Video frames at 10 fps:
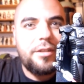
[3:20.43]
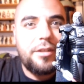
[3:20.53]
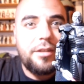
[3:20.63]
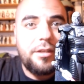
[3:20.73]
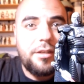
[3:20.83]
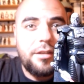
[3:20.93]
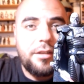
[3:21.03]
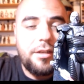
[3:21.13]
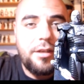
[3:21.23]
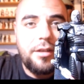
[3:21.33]
de
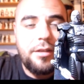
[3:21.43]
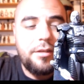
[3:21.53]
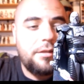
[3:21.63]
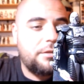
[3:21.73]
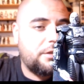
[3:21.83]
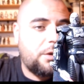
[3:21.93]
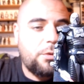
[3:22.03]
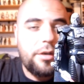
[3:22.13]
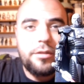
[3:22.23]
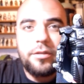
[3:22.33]
eh, Star
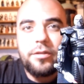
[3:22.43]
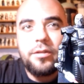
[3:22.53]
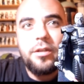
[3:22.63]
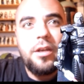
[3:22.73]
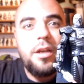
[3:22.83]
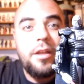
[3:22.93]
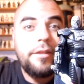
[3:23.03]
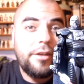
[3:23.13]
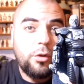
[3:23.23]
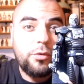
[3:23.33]
Wars
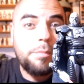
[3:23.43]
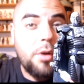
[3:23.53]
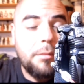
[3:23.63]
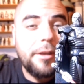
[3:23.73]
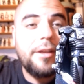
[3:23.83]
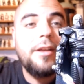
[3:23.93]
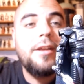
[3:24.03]
The Old Republic,